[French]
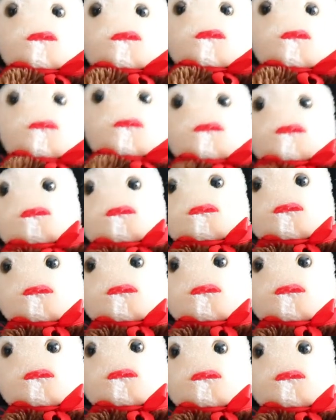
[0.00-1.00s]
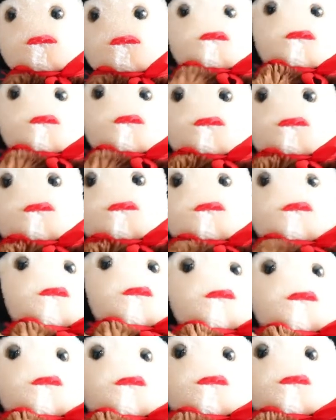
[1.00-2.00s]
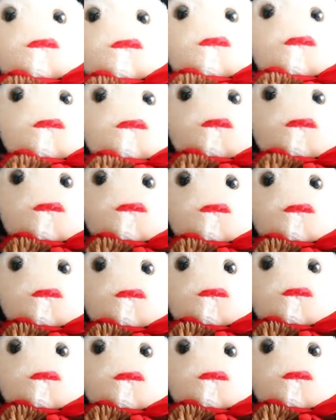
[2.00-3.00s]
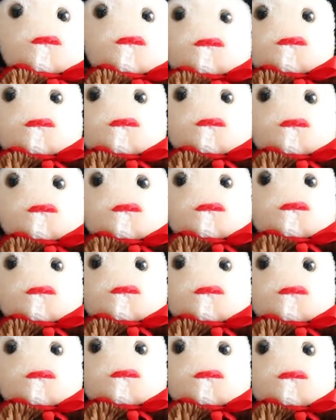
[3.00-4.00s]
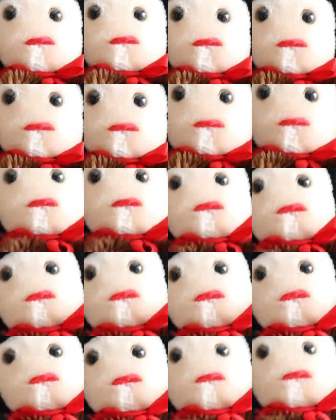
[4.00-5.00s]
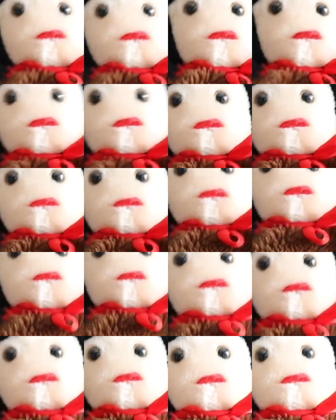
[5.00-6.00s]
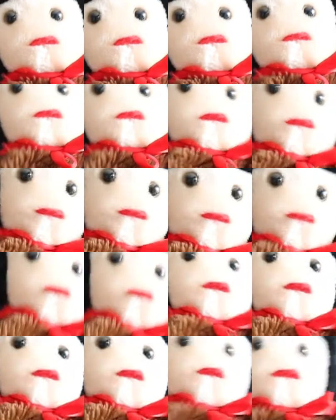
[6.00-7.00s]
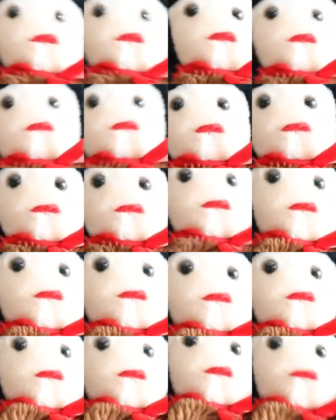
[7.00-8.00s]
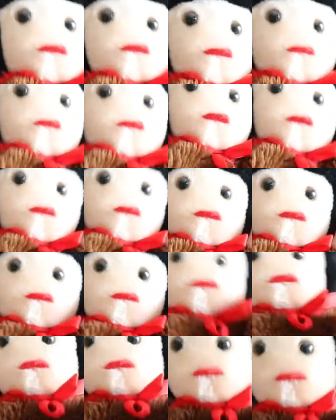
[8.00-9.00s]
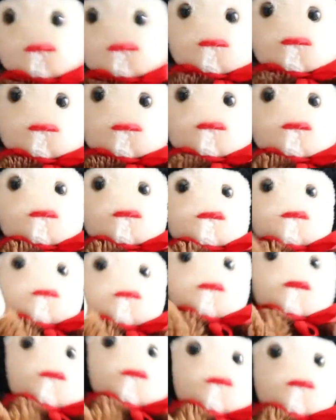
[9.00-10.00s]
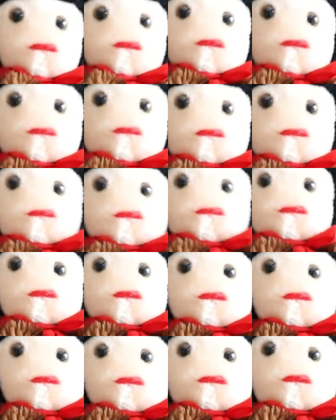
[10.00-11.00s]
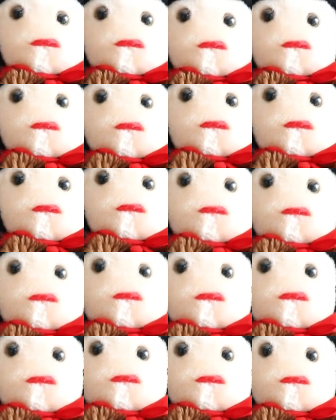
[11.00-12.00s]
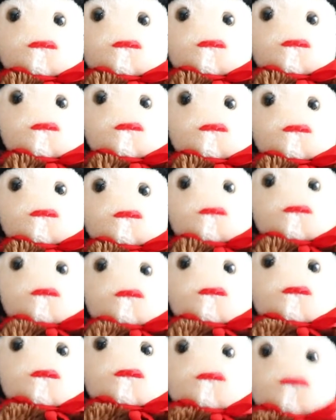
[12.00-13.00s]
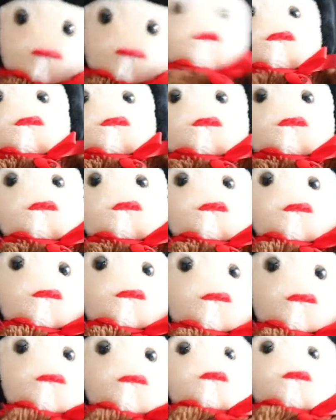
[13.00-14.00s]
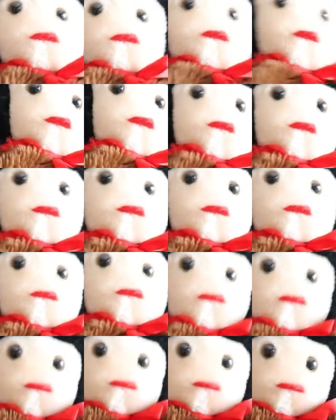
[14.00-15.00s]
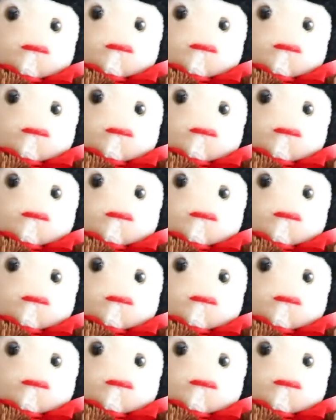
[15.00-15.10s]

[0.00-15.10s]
J'ai même rêvé, j'ai fait un rêve, je vais vous l'expliquer. J'ai rêvé que je trouvais le remède du vaccin, que j'ai en réalité évidemment, vous le savez, trouvé uniquement avec l'Odagan grâce à la Dame du Lac. J'ai rêvé que le peuple tout entier, chevaliers,